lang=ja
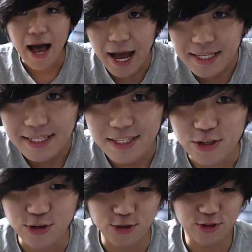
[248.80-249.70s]
はいと
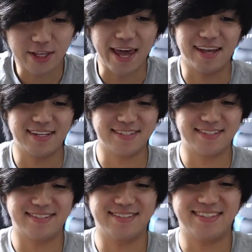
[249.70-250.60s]
いうことで
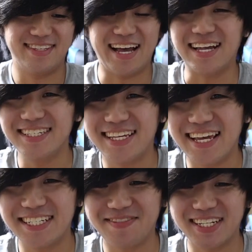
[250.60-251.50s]
完
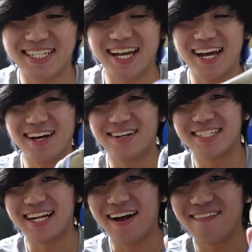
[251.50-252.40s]
成しましたこ
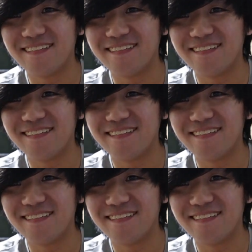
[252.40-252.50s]
ちら